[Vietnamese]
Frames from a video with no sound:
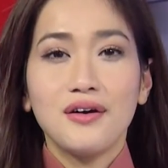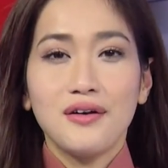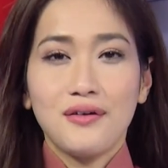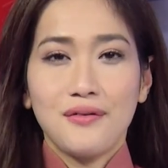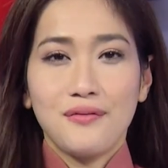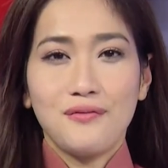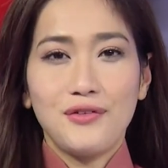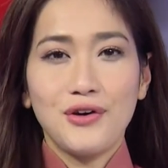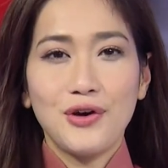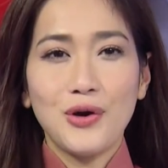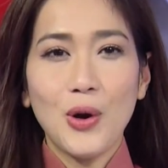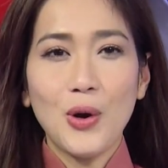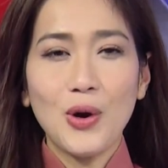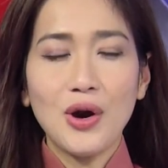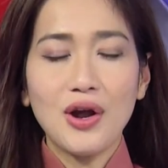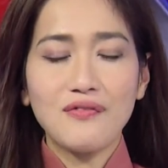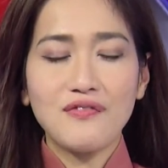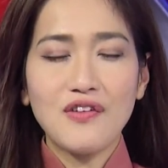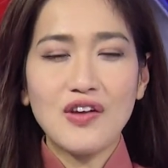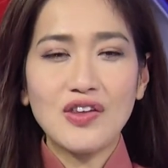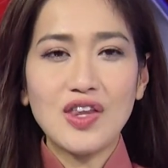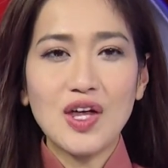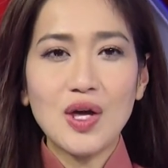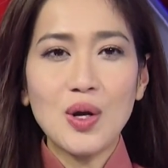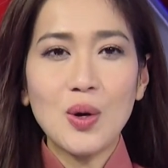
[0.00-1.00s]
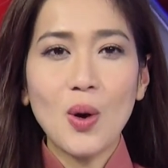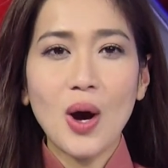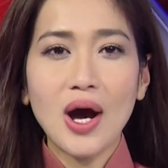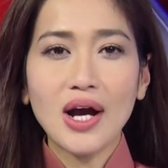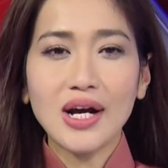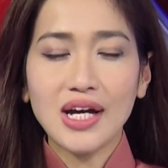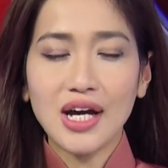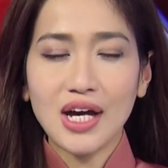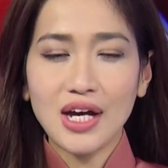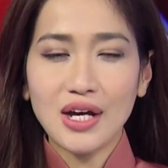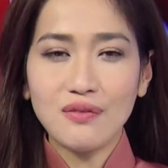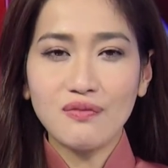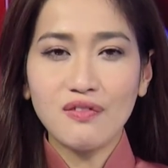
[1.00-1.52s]
Vừa rồi là phần tin Hoa
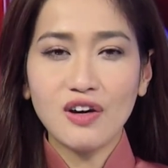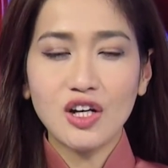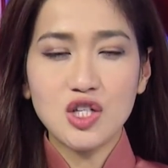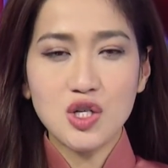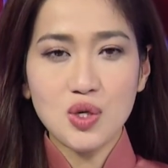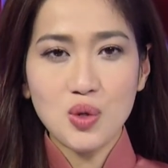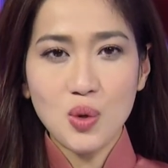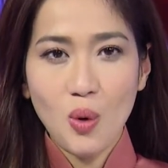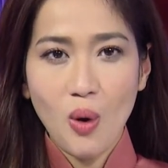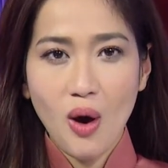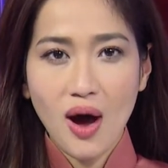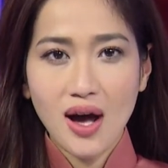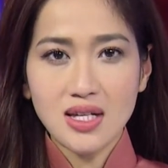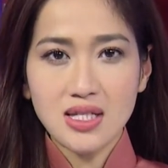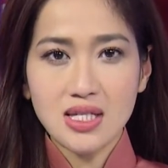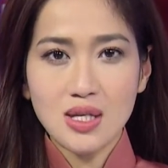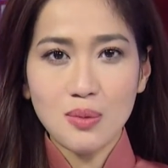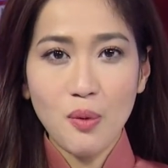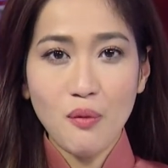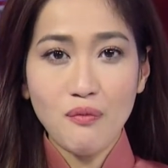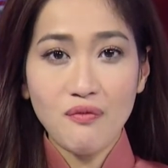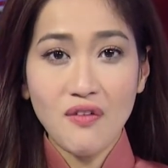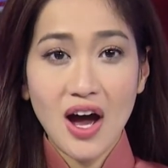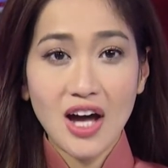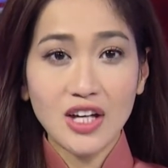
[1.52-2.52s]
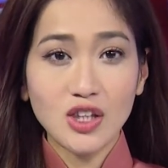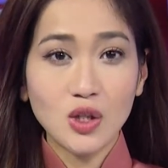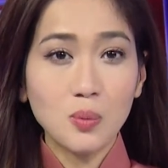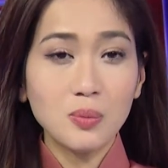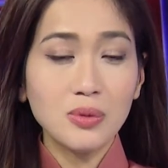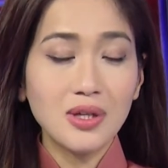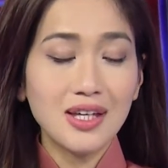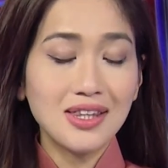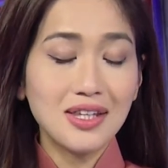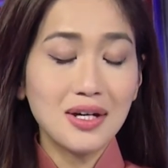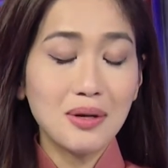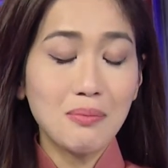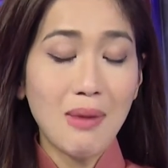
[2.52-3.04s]
Kỳ và chứng khoán. Sau một vài thông
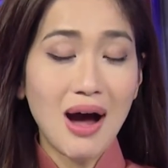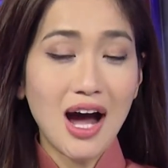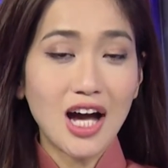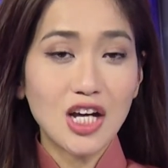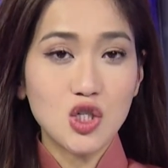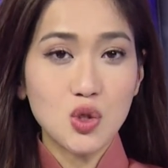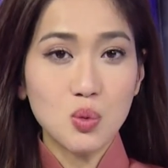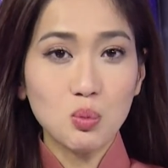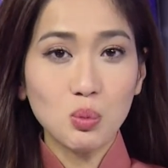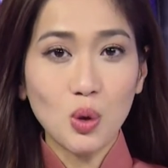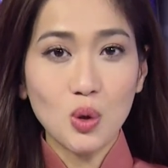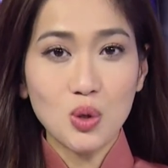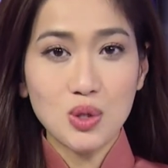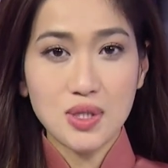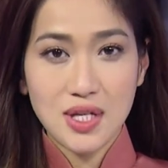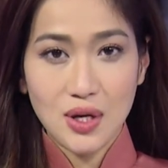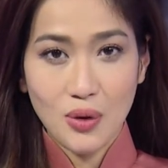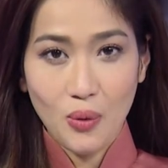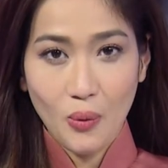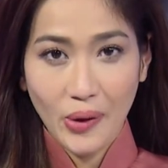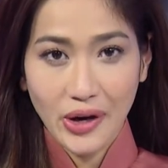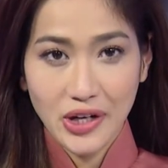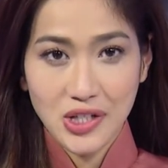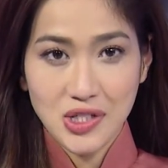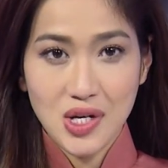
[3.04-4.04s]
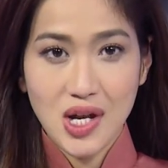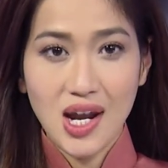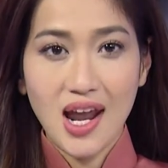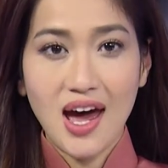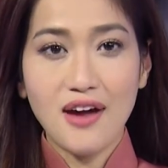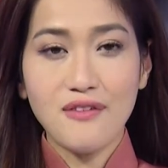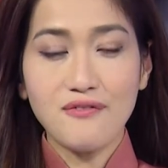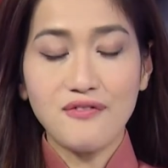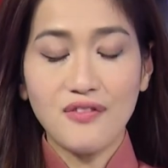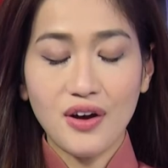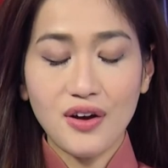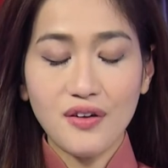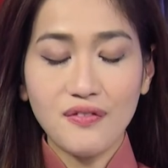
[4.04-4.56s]
tin thương mại, chúng tôi sẽ quay trở
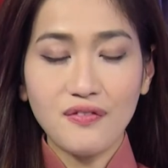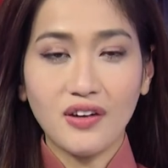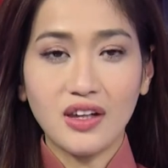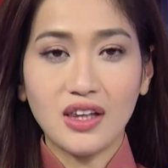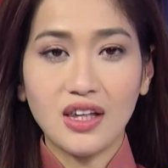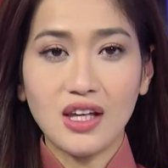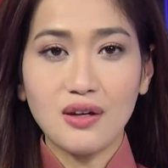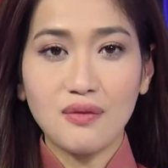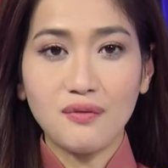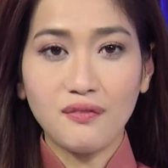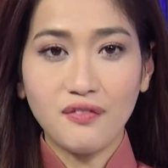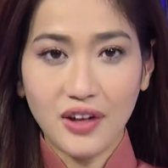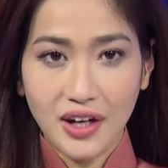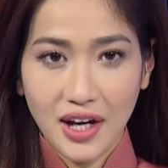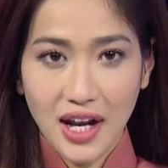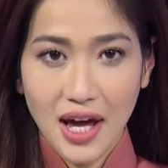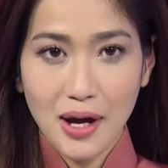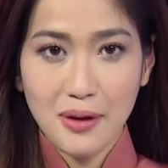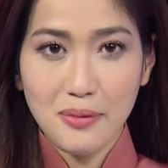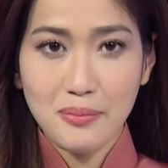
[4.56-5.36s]
lại với phần tin Việt Nam.